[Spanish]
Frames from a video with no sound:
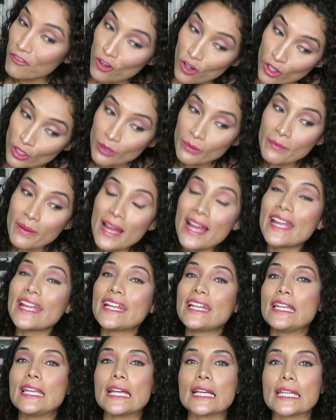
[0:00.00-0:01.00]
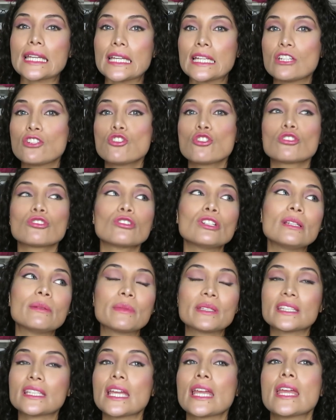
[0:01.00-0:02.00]
forma en la que no
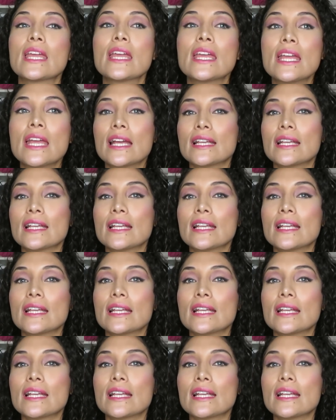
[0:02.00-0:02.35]
solamente